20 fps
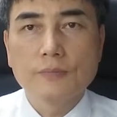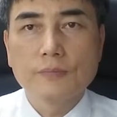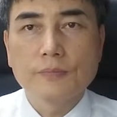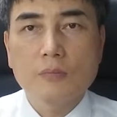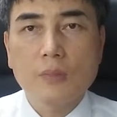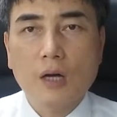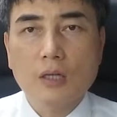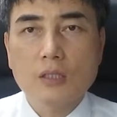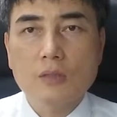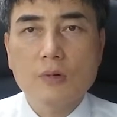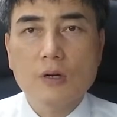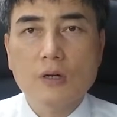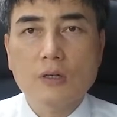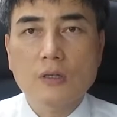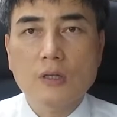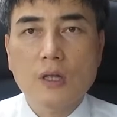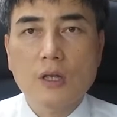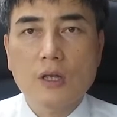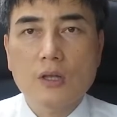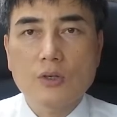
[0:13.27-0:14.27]
마지막
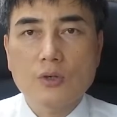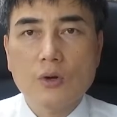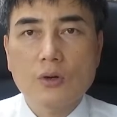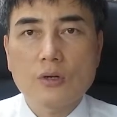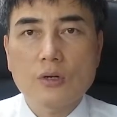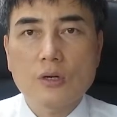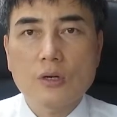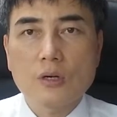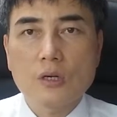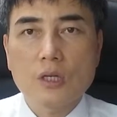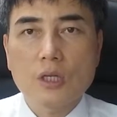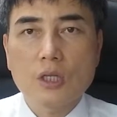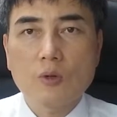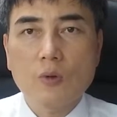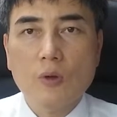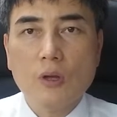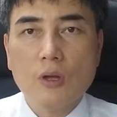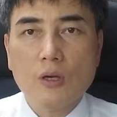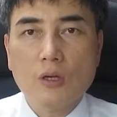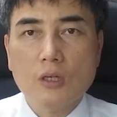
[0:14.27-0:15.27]
때
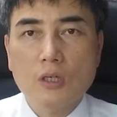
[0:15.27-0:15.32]
적그리스도의